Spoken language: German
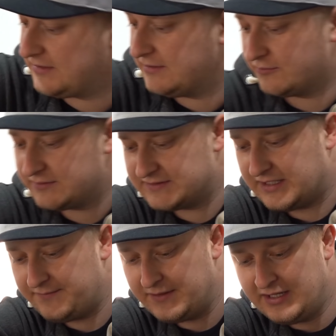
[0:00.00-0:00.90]
die hier unten
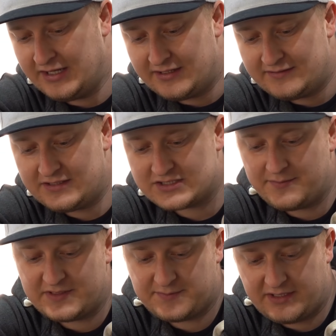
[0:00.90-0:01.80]
sein, die stellen
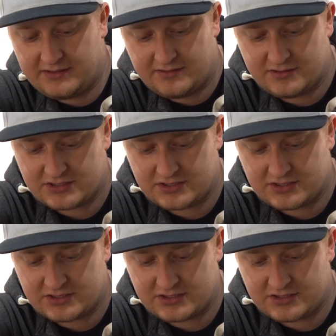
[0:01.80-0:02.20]
wir jetzt bei äh,